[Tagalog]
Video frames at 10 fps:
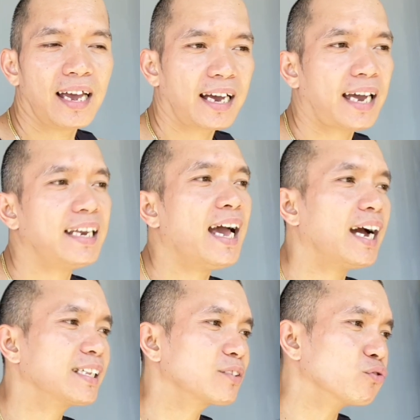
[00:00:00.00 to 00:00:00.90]

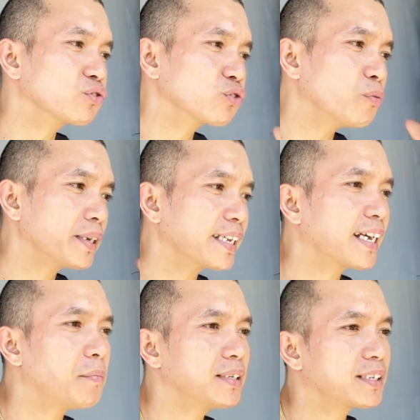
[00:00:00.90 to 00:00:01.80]
Kailangan kung dumating
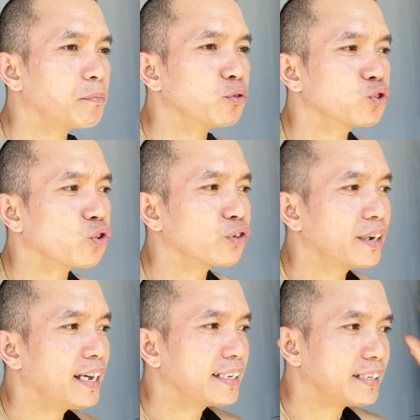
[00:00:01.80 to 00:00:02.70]
ka man sa puntong
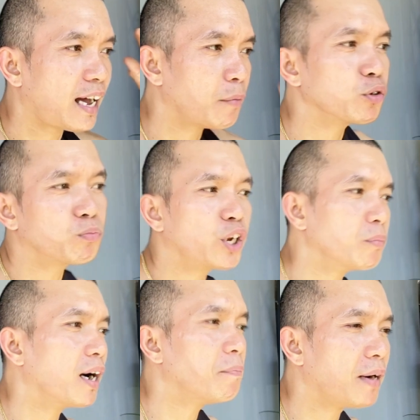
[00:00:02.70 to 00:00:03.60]
naabot mo na
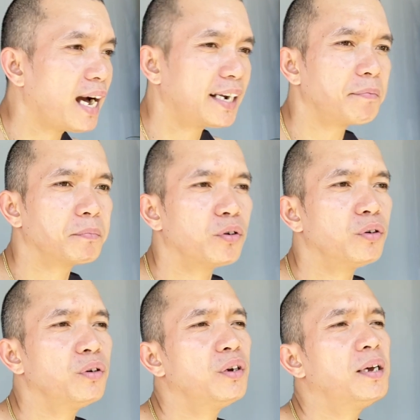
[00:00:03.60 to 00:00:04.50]
yung mga pangarap mo,
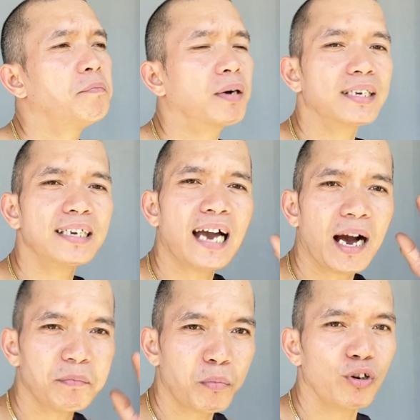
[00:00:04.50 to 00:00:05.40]
maging
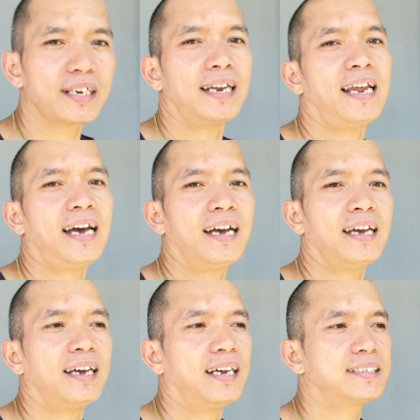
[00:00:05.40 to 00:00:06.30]
humble ka lang
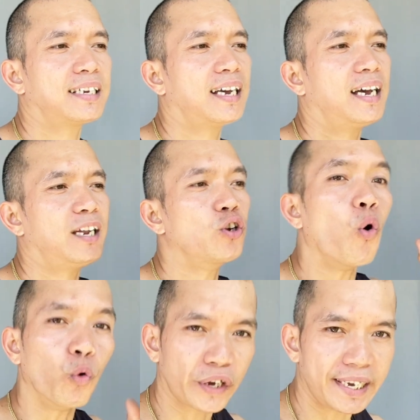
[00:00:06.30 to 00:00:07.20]
at saka
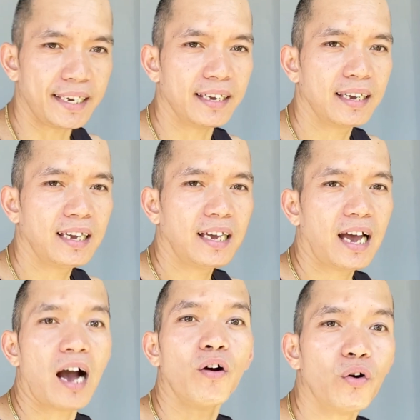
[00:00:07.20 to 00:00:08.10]
low-key.
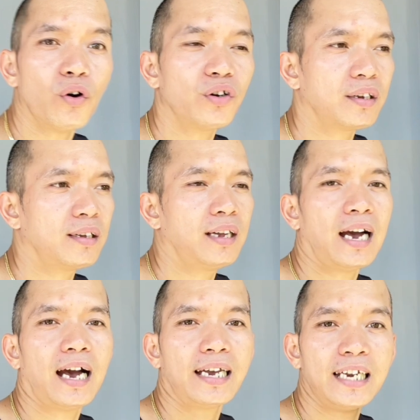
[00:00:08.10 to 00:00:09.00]
Ako,
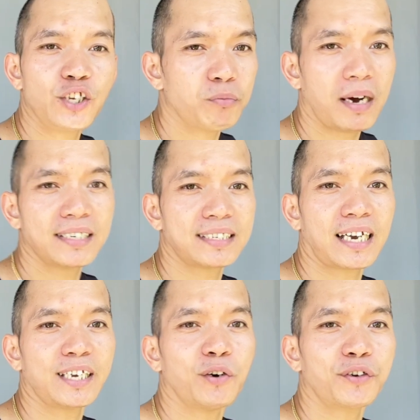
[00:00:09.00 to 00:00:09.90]
ilan yung mga
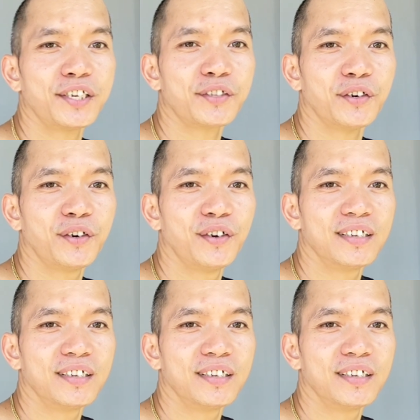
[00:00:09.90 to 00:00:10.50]
sasakyan ko rito?